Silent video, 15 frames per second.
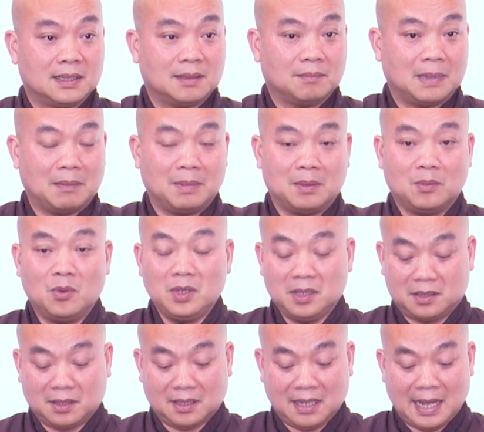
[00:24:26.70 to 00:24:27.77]
Mà mình muốn về
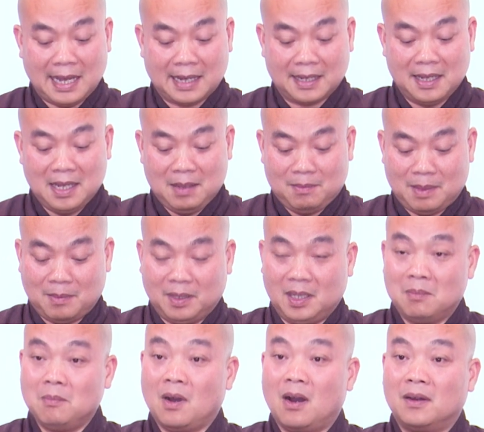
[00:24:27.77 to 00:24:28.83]
cực lạc mà mình
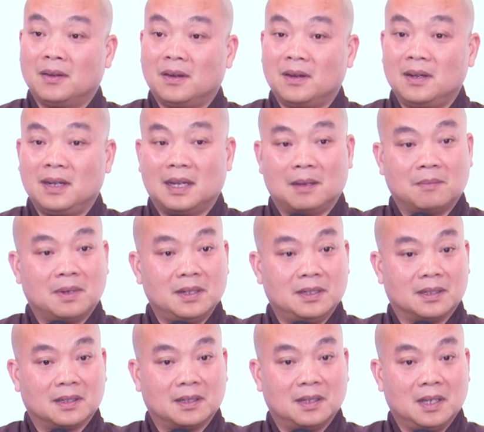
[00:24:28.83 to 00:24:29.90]
không bỏ nó là không có
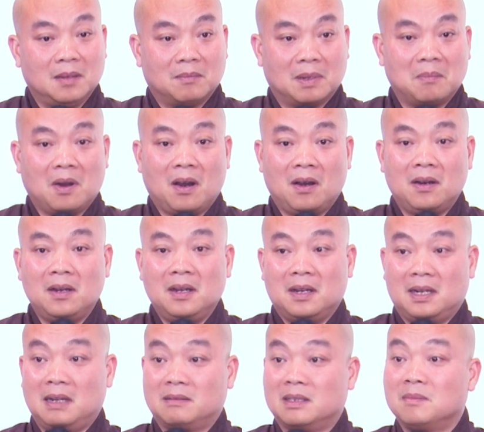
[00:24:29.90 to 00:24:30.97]
được. Mà bỏ
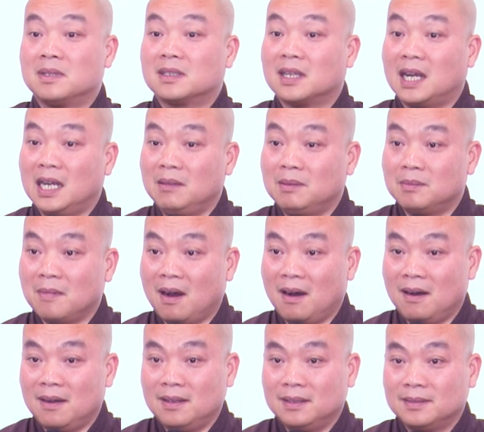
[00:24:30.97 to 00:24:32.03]
làm sao mình thấy mình
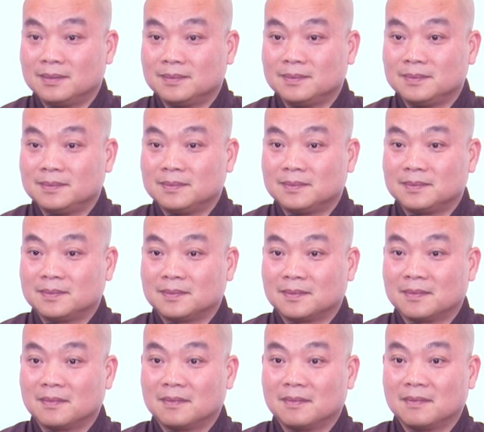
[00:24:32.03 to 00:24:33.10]
bỏ.
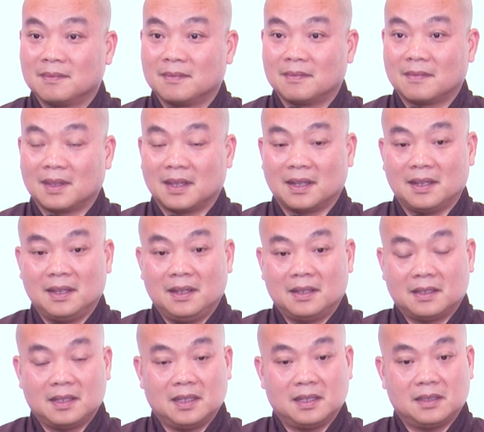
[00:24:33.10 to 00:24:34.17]
À,
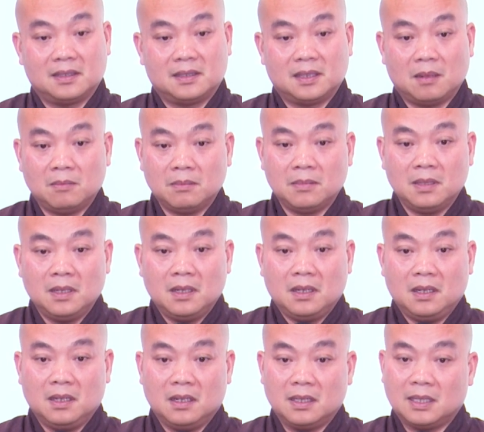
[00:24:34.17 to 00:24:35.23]
cho nên sống
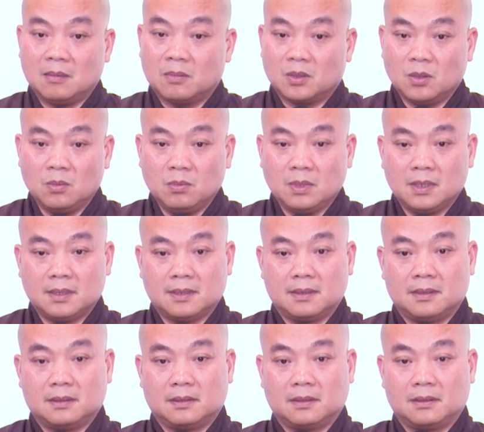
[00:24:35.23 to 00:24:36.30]
ở trong chúng á,
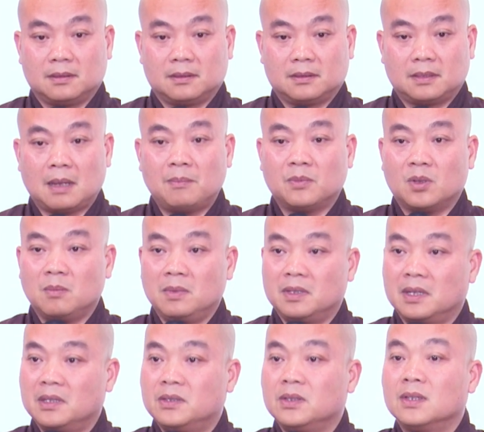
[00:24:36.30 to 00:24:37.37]
tâm của mình
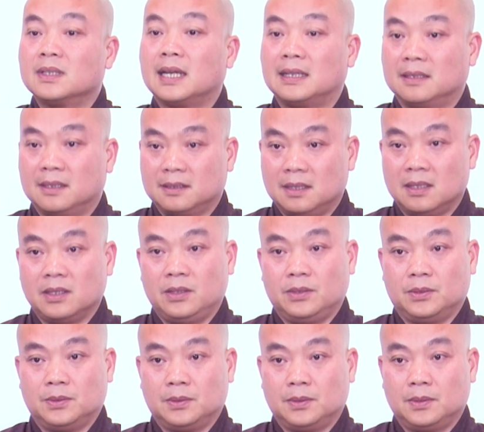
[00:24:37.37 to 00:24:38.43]
nó trưởng thành hơn rất nhiều.